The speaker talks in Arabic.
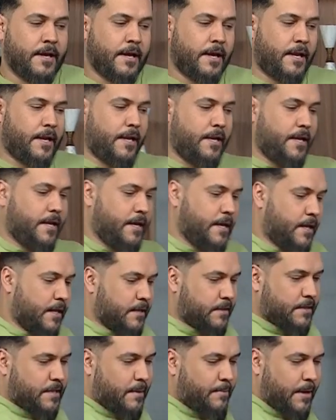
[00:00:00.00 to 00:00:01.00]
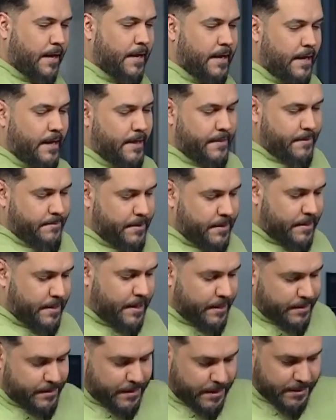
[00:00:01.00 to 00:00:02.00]
للطبق هذا
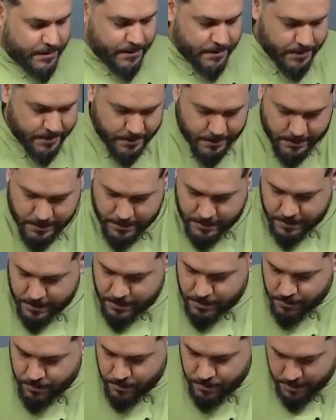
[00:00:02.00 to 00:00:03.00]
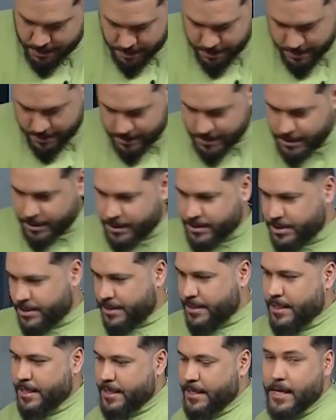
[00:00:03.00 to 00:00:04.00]
بالذات يعني واجي
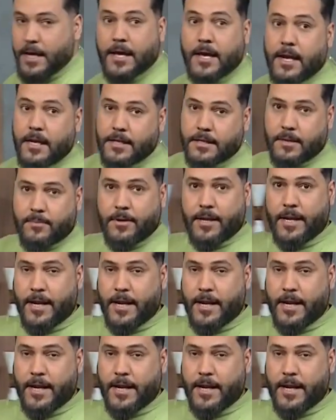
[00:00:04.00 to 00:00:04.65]
هنا اخلي طبعا